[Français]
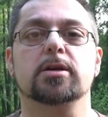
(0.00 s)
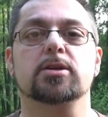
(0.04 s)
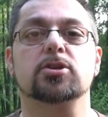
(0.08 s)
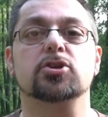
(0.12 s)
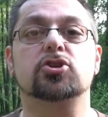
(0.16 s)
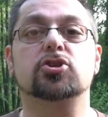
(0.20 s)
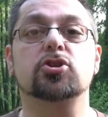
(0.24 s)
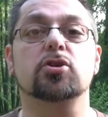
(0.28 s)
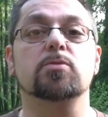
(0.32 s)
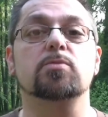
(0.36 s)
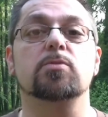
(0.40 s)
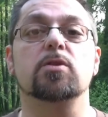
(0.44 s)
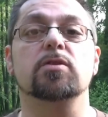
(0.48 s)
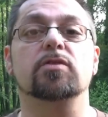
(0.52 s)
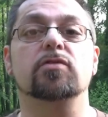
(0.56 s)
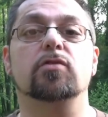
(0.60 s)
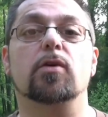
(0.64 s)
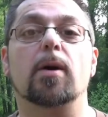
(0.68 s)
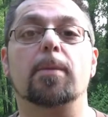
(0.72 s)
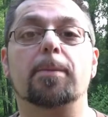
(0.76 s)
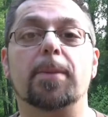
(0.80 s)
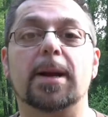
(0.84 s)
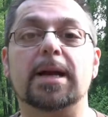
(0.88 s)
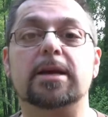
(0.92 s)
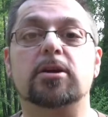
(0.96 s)
Je me
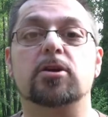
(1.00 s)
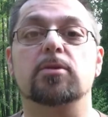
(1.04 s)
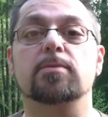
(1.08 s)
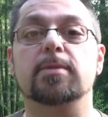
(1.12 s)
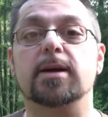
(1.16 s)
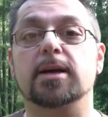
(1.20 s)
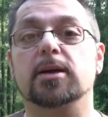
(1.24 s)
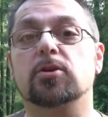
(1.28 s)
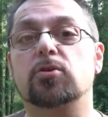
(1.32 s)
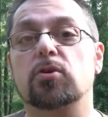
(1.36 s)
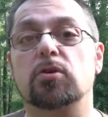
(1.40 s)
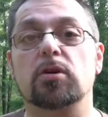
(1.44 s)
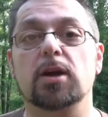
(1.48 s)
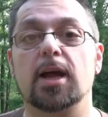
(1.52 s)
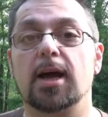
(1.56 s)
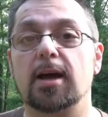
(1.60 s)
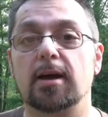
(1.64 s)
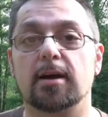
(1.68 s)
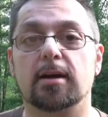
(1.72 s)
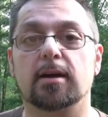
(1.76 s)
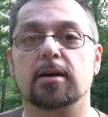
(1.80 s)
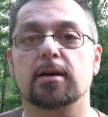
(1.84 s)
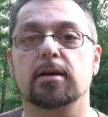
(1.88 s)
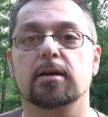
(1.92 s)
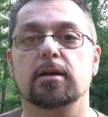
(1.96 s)
vois pas comme un gros
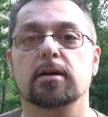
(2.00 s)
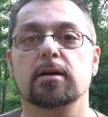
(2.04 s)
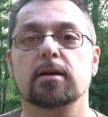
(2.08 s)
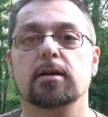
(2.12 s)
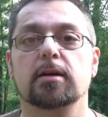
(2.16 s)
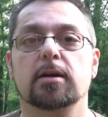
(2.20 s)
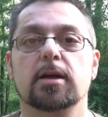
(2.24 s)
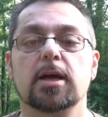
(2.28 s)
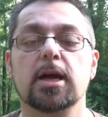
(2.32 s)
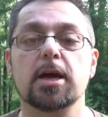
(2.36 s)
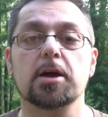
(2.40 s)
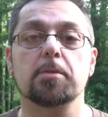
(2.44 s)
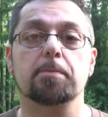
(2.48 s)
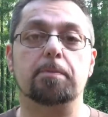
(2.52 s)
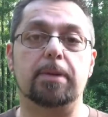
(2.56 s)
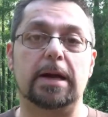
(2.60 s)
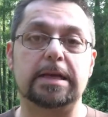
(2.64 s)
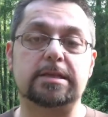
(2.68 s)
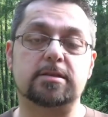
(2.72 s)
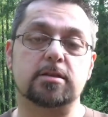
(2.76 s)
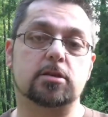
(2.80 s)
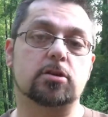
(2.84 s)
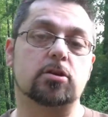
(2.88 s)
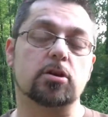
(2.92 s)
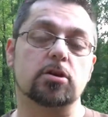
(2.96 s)
lard
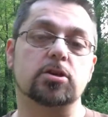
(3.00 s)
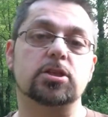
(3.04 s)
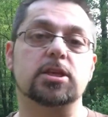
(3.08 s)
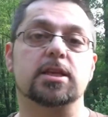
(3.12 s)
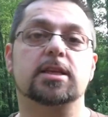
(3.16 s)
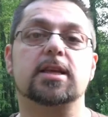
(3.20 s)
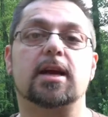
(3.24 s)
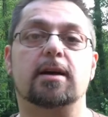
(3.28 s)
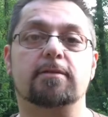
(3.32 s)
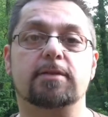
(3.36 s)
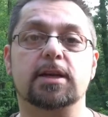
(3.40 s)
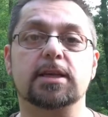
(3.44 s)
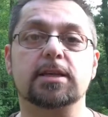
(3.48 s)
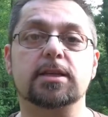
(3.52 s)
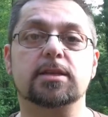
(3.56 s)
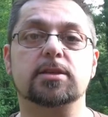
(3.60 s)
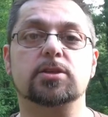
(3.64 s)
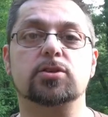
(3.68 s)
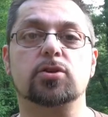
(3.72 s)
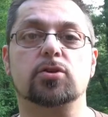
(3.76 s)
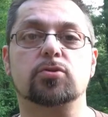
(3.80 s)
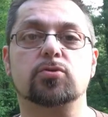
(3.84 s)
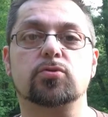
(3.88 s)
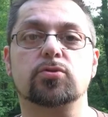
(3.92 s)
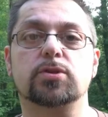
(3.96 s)
parce que j'ai travaillé
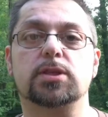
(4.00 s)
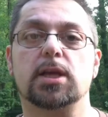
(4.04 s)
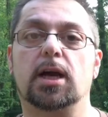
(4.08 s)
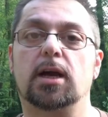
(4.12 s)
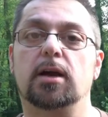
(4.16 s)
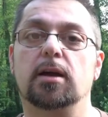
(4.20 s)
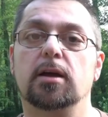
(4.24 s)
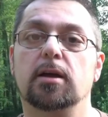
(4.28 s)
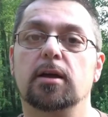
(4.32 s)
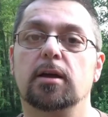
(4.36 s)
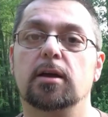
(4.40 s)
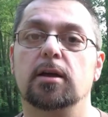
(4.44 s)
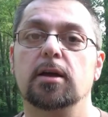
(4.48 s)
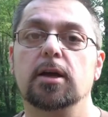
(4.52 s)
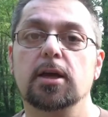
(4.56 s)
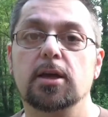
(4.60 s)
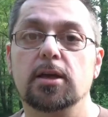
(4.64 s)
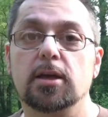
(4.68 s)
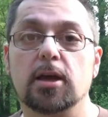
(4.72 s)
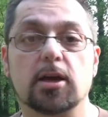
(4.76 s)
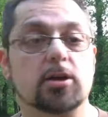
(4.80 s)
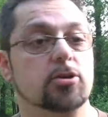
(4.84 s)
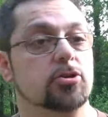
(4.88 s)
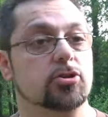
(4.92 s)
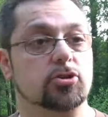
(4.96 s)
sur tout ça.
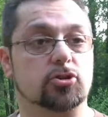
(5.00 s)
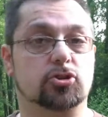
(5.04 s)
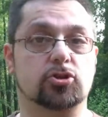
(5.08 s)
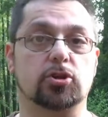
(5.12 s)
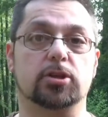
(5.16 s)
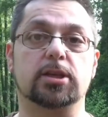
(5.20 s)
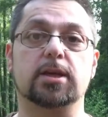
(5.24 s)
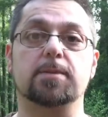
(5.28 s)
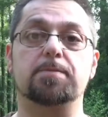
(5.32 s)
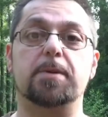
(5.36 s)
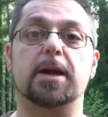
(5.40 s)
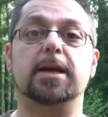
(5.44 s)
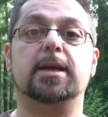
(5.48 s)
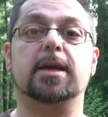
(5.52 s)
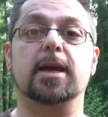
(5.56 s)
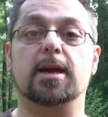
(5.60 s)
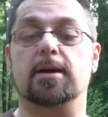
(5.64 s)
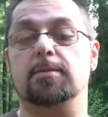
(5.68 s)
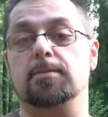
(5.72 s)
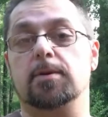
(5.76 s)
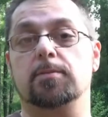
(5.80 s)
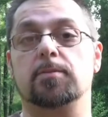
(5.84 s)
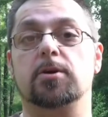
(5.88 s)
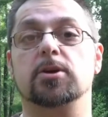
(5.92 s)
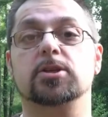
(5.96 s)
Je dis pas qu'à un
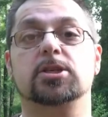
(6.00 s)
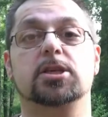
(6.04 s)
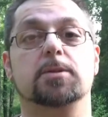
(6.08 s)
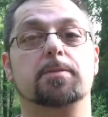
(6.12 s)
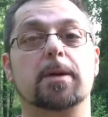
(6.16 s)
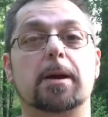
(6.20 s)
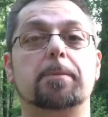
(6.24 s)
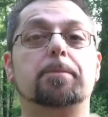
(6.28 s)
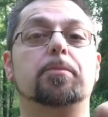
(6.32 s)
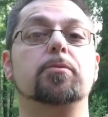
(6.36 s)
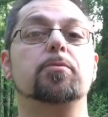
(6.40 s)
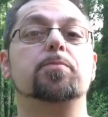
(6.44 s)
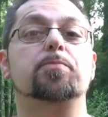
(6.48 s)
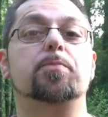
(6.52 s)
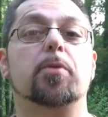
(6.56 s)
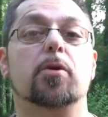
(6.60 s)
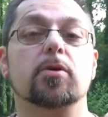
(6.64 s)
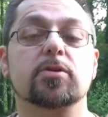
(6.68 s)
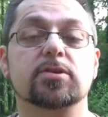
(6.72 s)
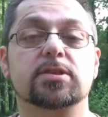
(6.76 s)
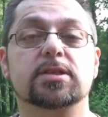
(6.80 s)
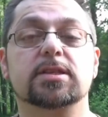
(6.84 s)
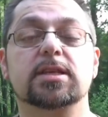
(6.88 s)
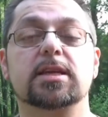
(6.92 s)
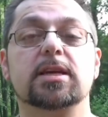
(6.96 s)
moment j'ai pas pu
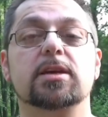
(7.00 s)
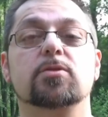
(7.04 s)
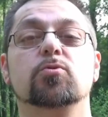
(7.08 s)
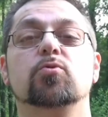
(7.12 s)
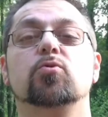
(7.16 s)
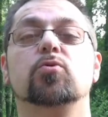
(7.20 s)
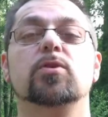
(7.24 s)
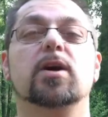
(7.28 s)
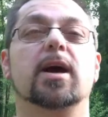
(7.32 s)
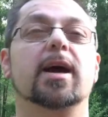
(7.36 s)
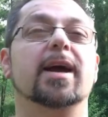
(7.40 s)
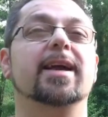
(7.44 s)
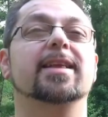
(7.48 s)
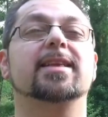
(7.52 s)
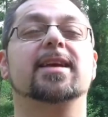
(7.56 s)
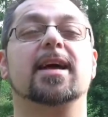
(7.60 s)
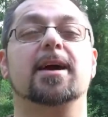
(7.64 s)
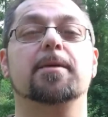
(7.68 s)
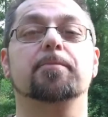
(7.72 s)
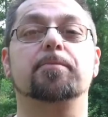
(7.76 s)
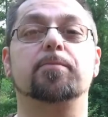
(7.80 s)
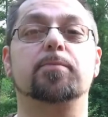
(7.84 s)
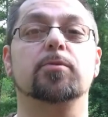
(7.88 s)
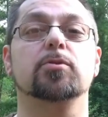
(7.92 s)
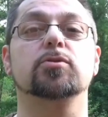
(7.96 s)
penser ou être
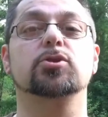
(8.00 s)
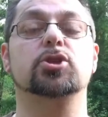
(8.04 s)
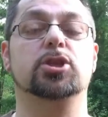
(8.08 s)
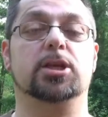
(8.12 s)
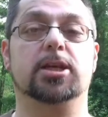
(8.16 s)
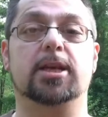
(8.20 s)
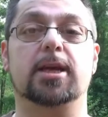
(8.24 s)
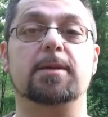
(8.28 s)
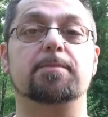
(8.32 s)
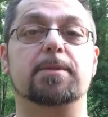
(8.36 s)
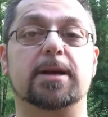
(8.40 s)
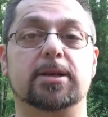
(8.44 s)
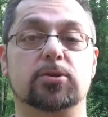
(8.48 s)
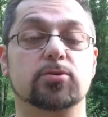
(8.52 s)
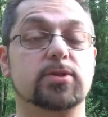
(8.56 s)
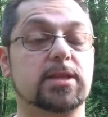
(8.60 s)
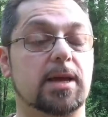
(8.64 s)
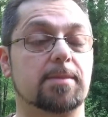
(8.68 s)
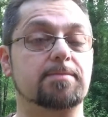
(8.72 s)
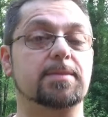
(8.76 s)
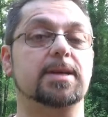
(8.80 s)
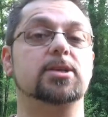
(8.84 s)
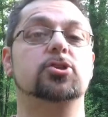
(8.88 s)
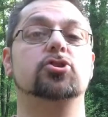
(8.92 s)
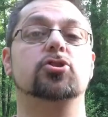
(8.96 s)
un peu gêné par tout ça,
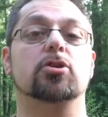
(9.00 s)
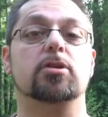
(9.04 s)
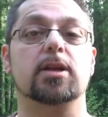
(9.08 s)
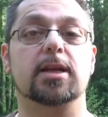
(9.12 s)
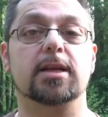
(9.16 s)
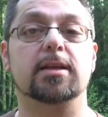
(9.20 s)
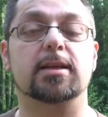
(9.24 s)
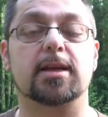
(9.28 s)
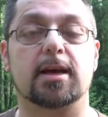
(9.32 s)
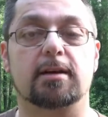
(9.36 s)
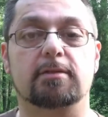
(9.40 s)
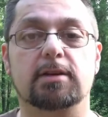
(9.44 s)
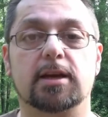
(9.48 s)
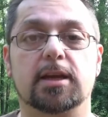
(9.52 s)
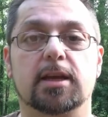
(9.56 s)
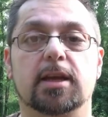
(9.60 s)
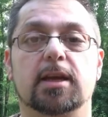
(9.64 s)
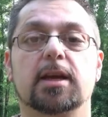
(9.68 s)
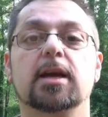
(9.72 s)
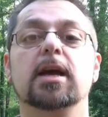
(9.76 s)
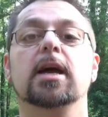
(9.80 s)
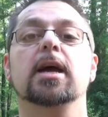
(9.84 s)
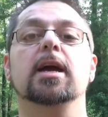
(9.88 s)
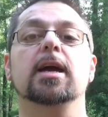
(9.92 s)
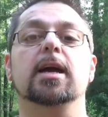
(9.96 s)
mais je l'ai travaillé.
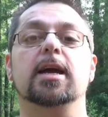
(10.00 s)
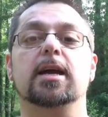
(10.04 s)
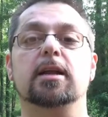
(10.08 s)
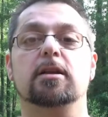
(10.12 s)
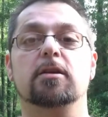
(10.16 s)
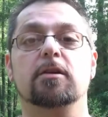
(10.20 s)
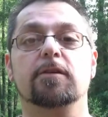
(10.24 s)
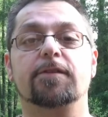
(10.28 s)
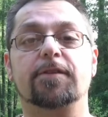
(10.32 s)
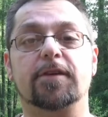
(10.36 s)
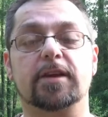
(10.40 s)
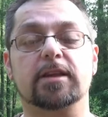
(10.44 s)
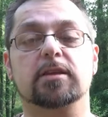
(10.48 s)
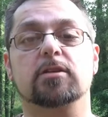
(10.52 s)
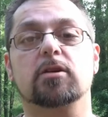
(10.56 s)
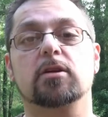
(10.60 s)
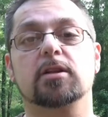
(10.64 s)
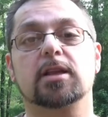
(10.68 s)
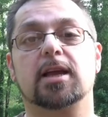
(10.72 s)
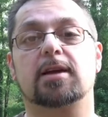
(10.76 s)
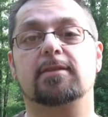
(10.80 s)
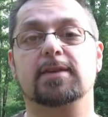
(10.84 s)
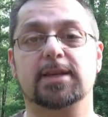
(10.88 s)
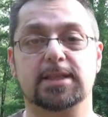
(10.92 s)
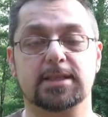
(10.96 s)
Et le fait de le
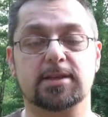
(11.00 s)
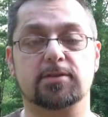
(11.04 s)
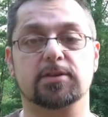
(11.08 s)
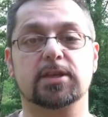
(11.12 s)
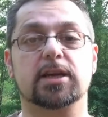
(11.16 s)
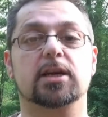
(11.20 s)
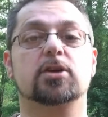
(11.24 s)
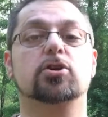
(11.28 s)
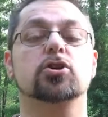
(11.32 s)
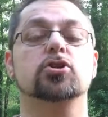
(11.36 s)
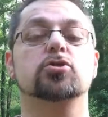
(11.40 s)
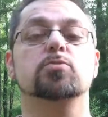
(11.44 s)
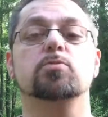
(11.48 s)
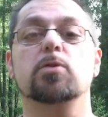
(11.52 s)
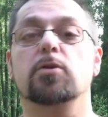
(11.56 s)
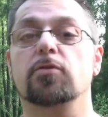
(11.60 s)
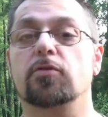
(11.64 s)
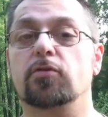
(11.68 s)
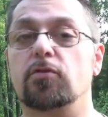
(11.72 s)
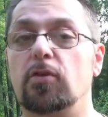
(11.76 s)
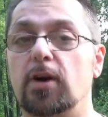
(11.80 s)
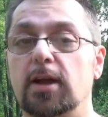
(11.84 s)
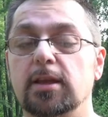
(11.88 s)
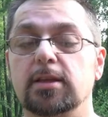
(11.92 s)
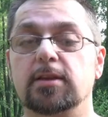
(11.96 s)
travailler, ça veut dire que je me
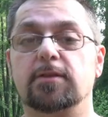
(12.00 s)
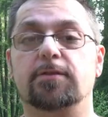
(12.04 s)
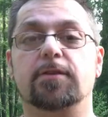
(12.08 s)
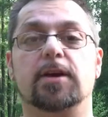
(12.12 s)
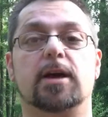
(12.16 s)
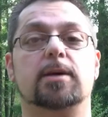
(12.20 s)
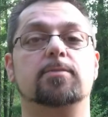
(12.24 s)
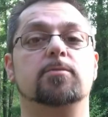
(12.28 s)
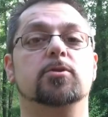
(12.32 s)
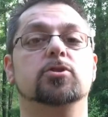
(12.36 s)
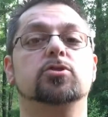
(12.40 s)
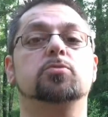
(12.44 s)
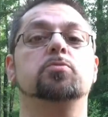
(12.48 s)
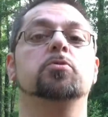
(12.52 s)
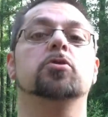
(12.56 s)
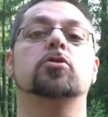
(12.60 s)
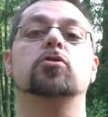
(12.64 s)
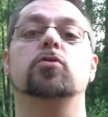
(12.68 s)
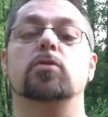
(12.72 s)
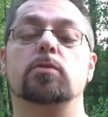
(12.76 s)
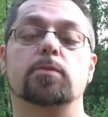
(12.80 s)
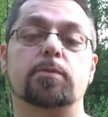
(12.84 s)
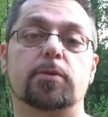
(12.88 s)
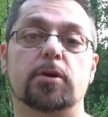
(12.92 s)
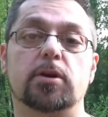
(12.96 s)
vois différemment, je me
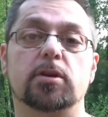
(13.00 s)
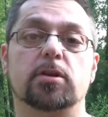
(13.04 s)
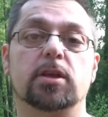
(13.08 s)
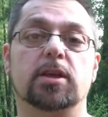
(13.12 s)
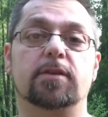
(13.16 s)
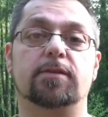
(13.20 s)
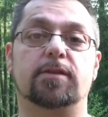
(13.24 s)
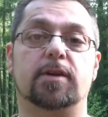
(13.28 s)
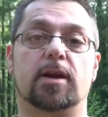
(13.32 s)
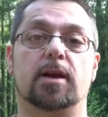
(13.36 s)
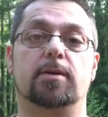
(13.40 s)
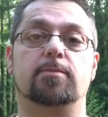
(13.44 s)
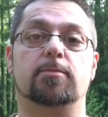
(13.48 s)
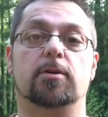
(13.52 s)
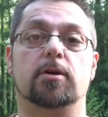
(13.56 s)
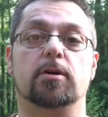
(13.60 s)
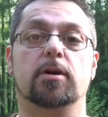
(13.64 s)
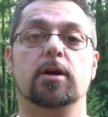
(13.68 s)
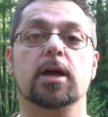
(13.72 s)
comporte différemment.